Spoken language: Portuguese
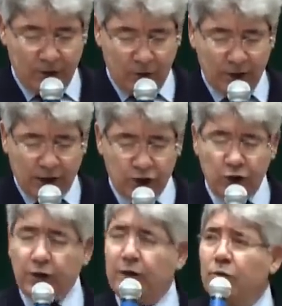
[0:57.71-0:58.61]
Quanto a
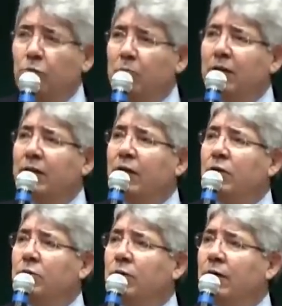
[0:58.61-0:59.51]
Tíquico,
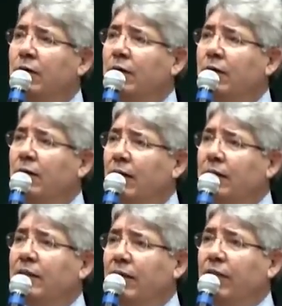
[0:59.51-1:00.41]
mandei-o
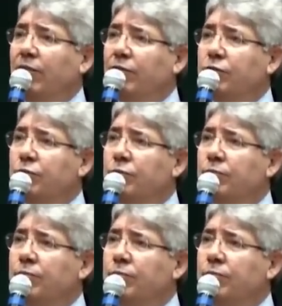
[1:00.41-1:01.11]
até Éfeso.